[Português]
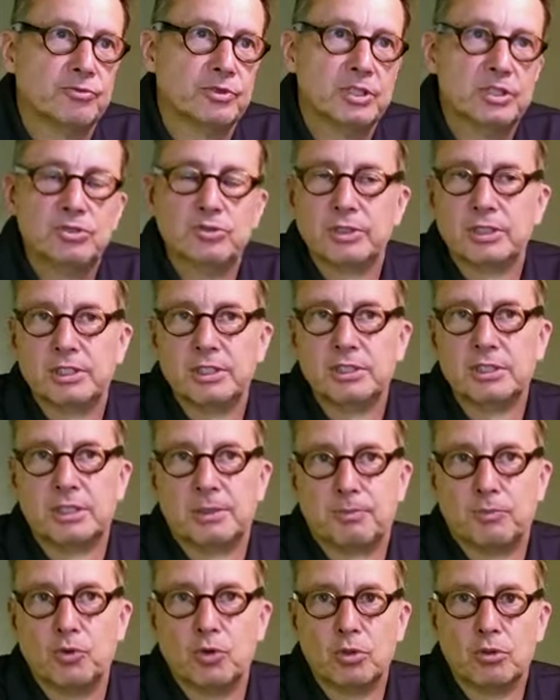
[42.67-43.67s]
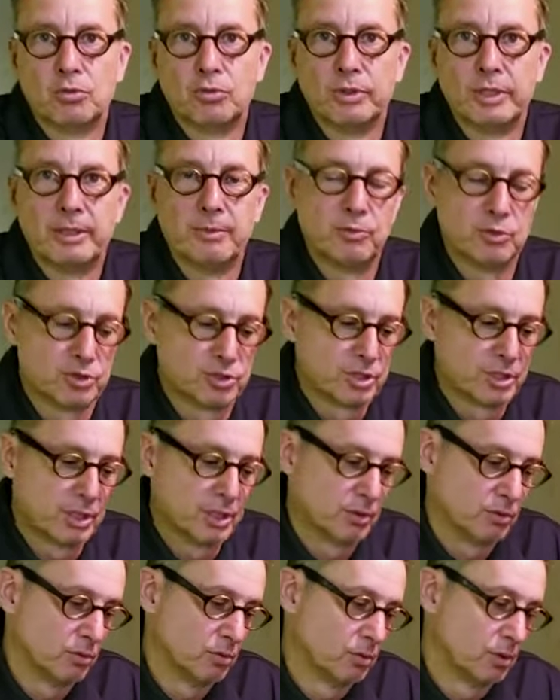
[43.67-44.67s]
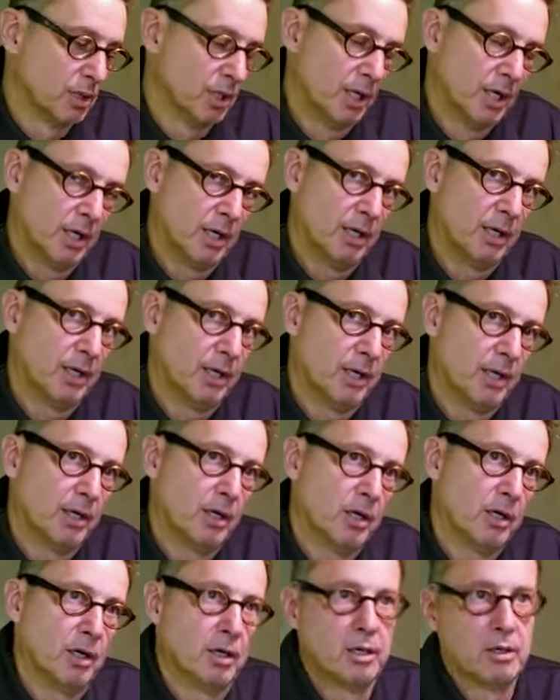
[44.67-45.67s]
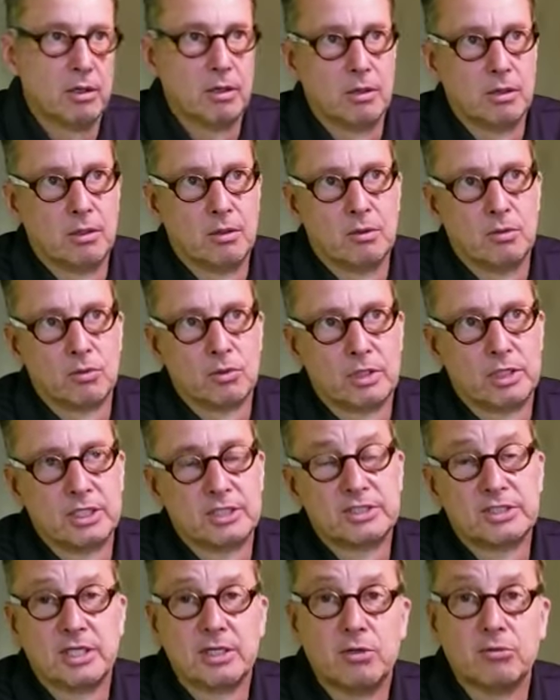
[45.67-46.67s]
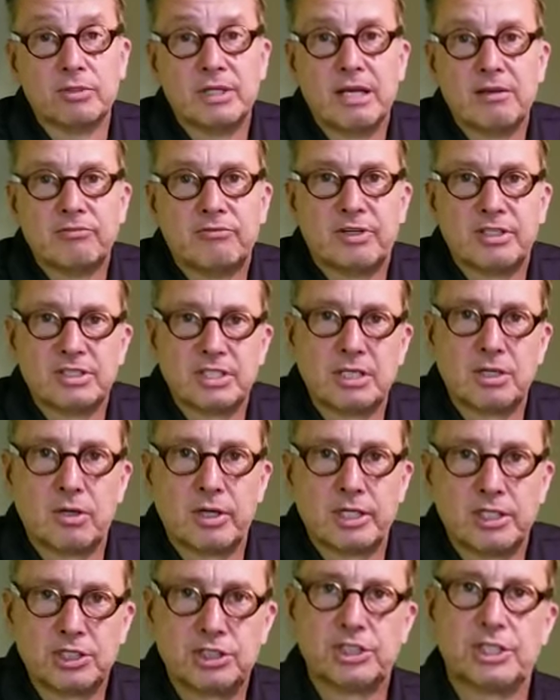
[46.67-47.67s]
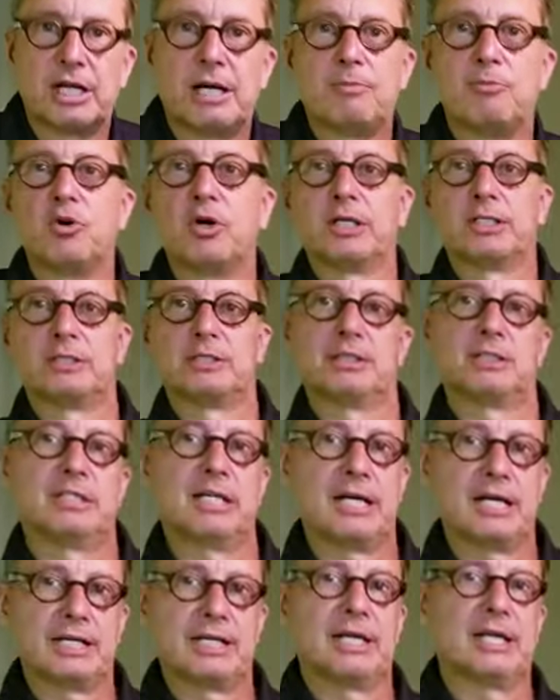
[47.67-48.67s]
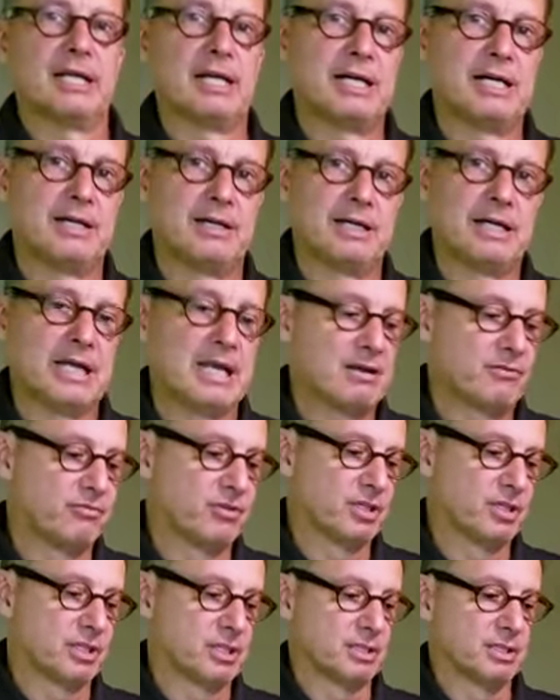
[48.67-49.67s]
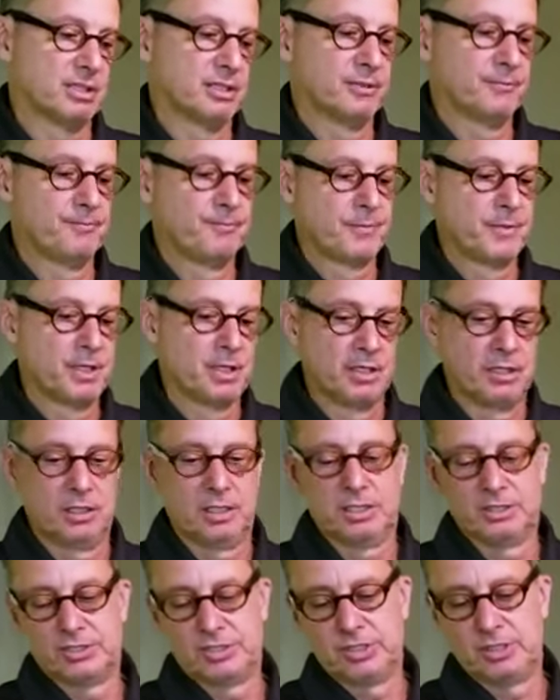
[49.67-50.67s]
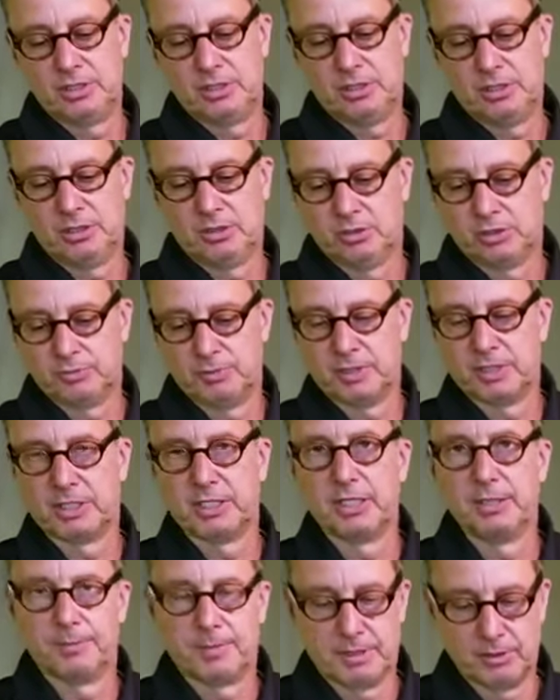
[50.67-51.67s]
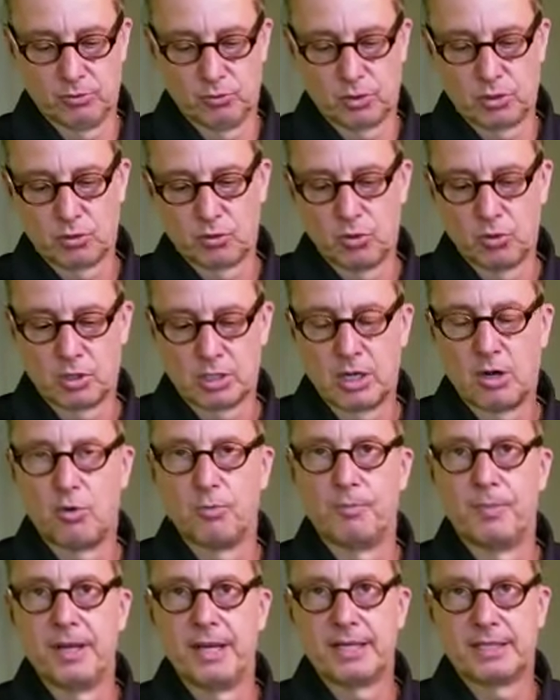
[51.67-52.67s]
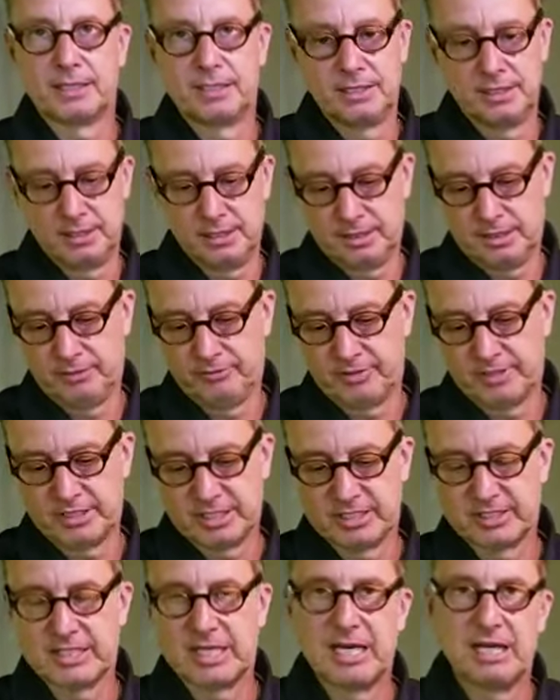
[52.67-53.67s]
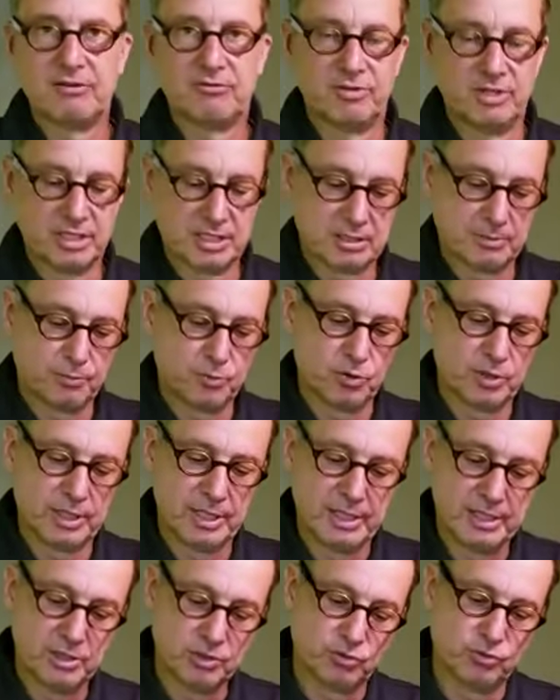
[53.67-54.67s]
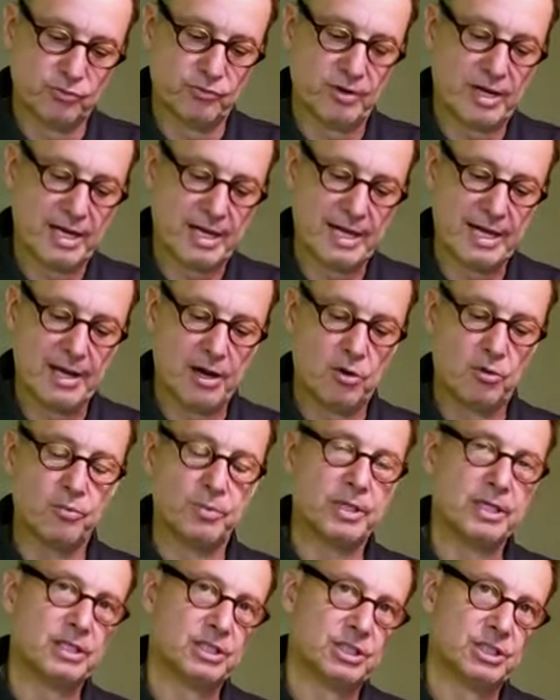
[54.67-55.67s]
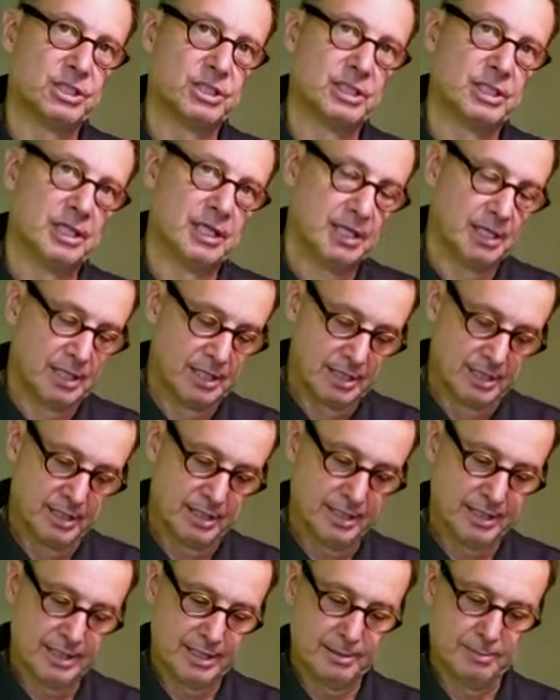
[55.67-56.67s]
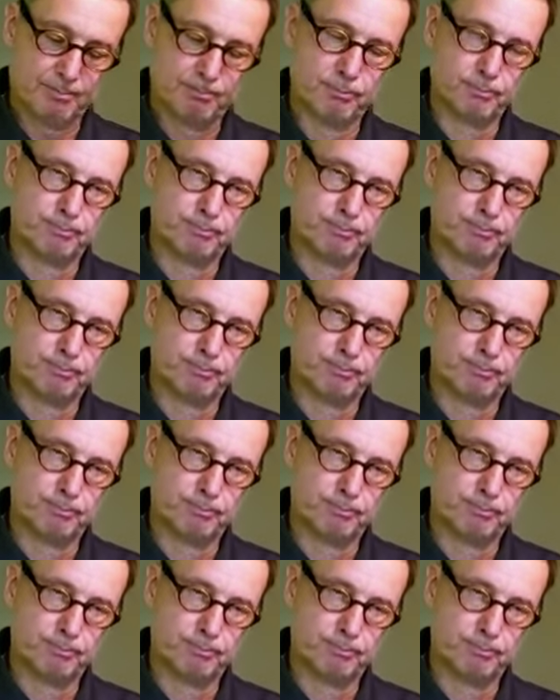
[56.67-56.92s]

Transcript: vídeo aqui há pouco, né, mostrando é, o que, que, você não deve fazer na hora de tirar a bota, que é aquela alavanca, né? E assim, eu expliquei para nunca colocar o pé aqui e fazer essa alavanca, porque isso vai realmente é,